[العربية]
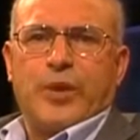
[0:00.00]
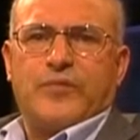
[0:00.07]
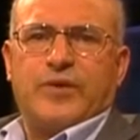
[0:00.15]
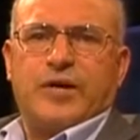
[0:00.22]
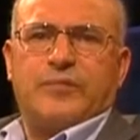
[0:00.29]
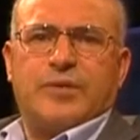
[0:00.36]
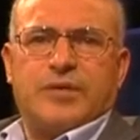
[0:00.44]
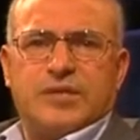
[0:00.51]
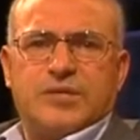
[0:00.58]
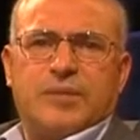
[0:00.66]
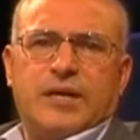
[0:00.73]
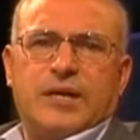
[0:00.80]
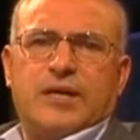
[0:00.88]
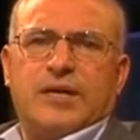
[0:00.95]

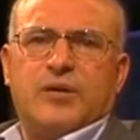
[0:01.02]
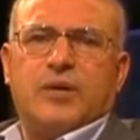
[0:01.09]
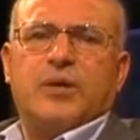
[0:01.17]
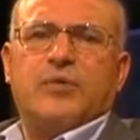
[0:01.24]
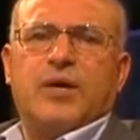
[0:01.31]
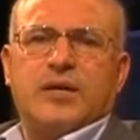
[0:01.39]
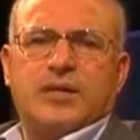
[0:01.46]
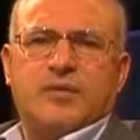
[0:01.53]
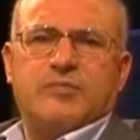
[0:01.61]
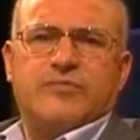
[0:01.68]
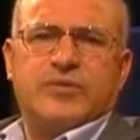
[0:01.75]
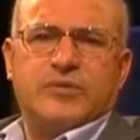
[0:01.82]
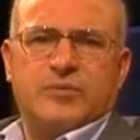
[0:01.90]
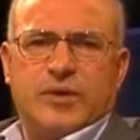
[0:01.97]
فبالنسبة إلي ولو حتى ما
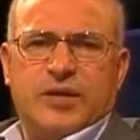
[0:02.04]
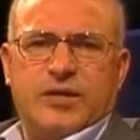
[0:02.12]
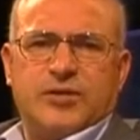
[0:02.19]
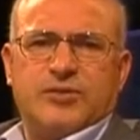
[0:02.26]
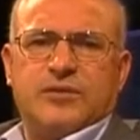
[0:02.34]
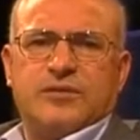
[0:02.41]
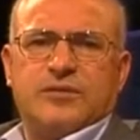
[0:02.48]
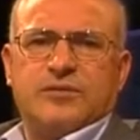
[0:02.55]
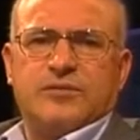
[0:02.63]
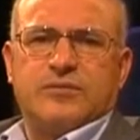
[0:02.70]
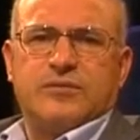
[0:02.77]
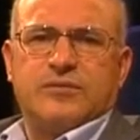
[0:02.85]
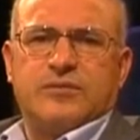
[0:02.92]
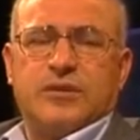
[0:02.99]
فهمت ولا إشي
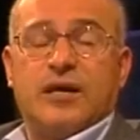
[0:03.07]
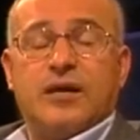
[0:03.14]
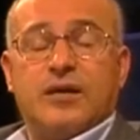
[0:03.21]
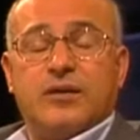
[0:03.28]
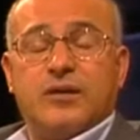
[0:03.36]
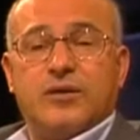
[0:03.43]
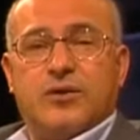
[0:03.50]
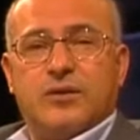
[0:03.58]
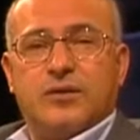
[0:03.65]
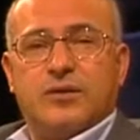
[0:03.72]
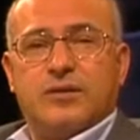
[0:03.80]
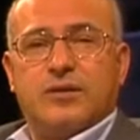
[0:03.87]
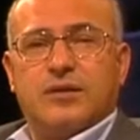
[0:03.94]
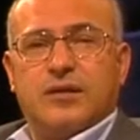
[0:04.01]
لكن
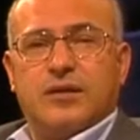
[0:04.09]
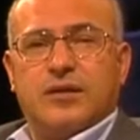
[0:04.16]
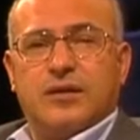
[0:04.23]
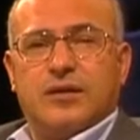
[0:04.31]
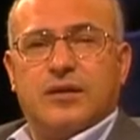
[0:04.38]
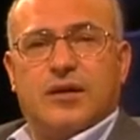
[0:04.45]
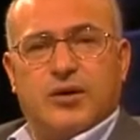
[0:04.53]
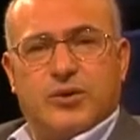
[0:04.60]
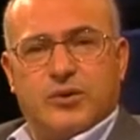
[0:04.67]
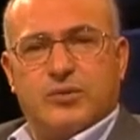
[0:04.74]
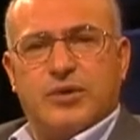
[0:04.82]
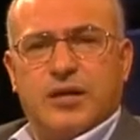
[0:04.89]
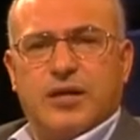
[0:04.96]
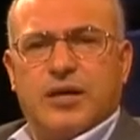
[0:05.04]
قلت
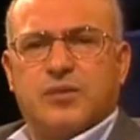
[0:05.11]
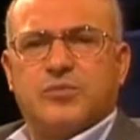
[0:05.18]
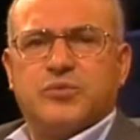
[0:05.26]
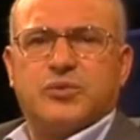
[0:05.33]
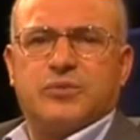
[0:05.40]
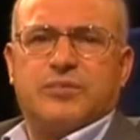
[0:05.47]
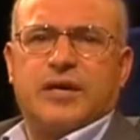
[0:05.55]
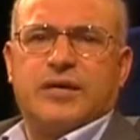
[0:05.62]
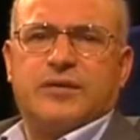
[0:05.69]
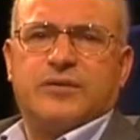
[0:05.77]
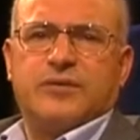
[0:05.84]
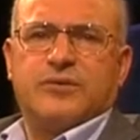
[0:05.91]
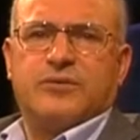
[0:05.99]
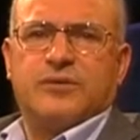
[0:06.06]
لأخوي اللي كان موجود
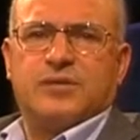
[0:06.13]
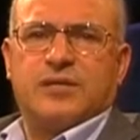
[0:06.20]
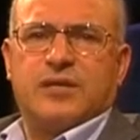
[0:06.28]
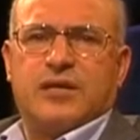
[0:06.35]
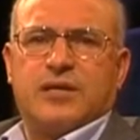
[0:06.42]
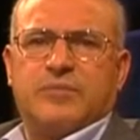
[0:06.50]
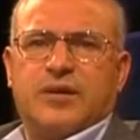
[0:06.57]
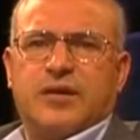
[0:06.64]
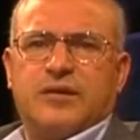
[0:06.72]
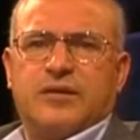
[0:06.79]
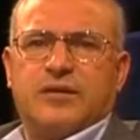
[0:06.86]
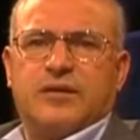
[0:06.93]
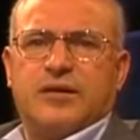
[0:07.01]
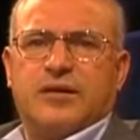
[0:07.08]
معايا كنت زيارة
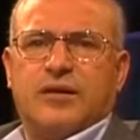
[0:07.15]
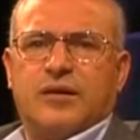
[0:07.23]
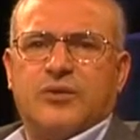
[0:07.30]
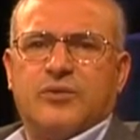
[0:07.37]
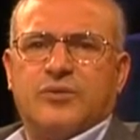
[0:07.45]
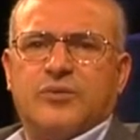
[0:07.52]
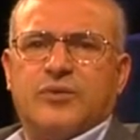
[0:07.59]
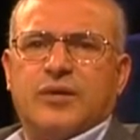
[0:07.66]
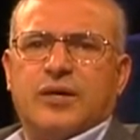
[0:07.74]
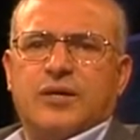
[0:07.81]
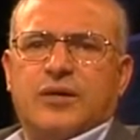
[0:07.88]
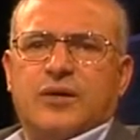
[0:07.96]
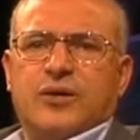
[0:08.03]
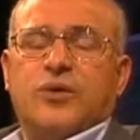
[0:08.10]
طبعا عنده
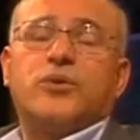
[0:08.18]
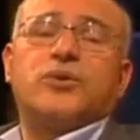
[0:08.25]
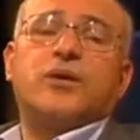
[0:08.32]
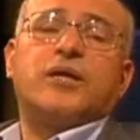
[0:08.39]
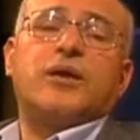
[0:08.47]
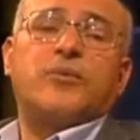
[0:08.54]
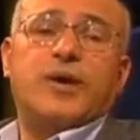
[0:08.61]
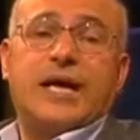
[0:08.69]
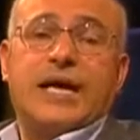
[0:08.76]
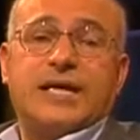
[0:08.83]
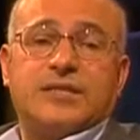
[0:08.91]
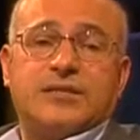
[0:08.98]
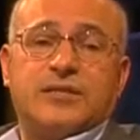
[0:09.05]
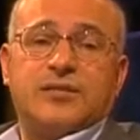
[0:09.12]
قلت له هذا هو
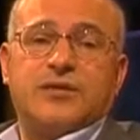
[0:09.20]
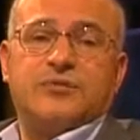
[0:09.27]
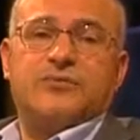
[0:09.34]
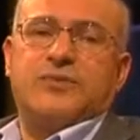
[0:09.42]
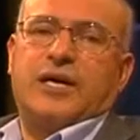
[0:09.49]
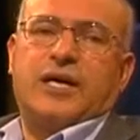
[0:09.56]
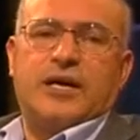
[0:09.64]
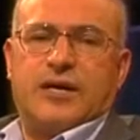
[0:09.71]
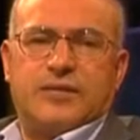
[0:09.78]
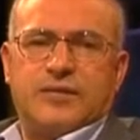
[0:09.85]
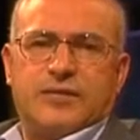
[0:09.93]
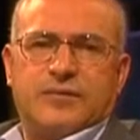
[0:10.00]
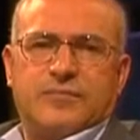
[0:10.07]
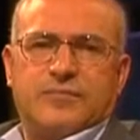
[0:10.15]
أحسن يوم في
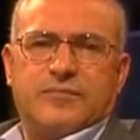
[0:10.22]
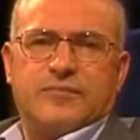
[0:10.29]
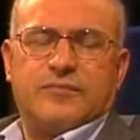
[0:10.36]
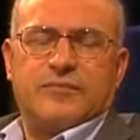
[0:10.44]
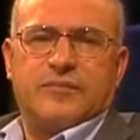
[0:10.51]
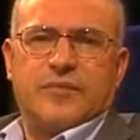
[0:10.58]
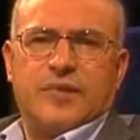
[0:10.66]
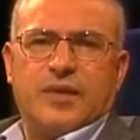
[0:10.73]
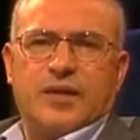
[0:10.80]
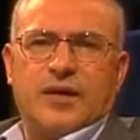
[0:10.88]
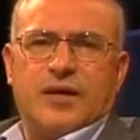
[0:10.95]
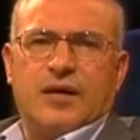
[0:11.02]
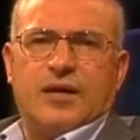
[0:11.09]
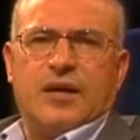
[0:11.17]
حياتي
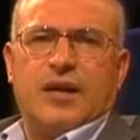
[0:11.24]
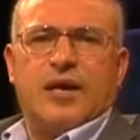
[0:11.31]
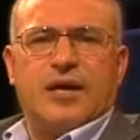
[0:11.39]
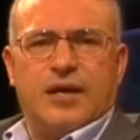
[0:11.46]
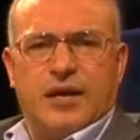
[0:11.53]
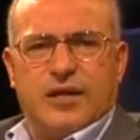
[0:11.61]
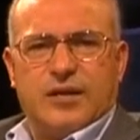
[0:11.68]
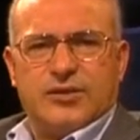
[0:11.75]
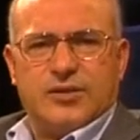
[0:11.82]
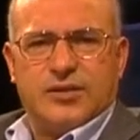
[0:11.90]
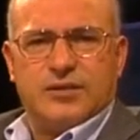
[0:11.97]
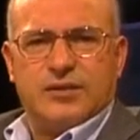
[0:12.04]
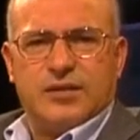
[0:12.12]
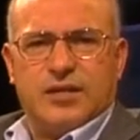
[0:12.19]
لكن أنا
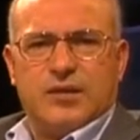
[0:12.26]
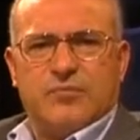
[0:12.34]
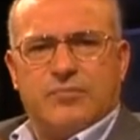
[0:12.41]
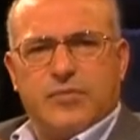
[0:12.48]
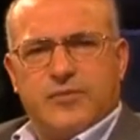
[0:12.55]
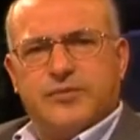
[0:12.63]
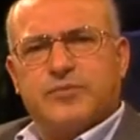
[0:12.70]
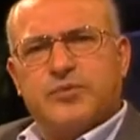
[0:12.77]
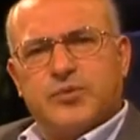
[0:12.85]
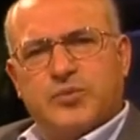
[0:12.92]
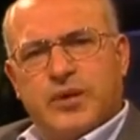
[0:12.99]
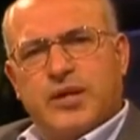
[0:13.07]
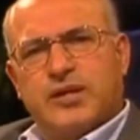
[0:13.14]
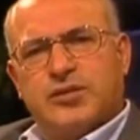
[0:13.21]
شخصيا ما فهمت
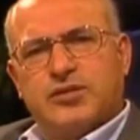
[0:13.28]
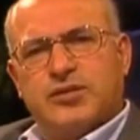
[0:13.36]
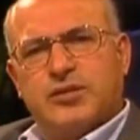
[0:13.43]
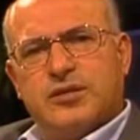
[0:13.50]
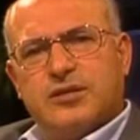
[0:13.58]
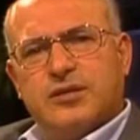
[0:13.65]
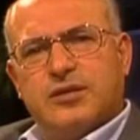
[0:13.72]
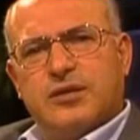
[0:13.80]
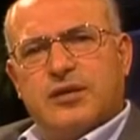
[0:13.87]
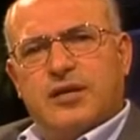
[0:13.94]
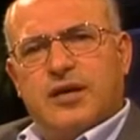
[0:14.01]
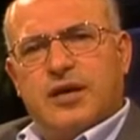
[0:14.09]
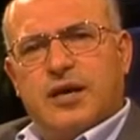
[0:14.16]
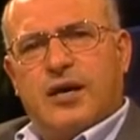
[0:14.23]
ولا شيء
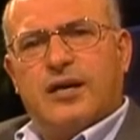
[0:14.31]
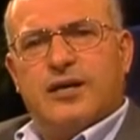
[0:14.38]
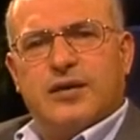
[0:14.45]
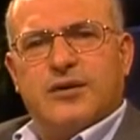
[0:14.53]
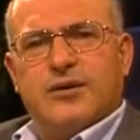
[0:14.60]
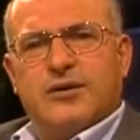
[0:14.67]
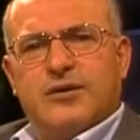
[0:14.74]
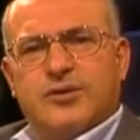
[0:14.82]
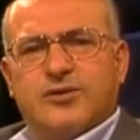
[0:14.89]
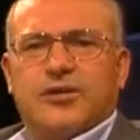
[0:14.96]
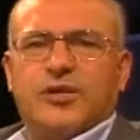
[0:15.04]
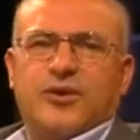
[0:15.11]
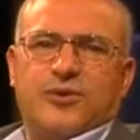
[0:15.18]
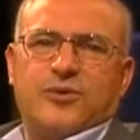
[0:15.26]
على
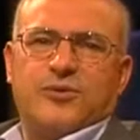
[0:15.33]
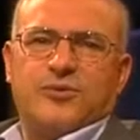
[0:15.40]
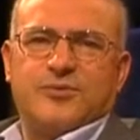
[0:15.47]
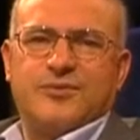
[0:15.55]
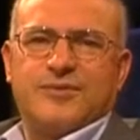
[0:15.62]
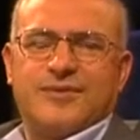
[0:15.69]
الشيء اللي قلته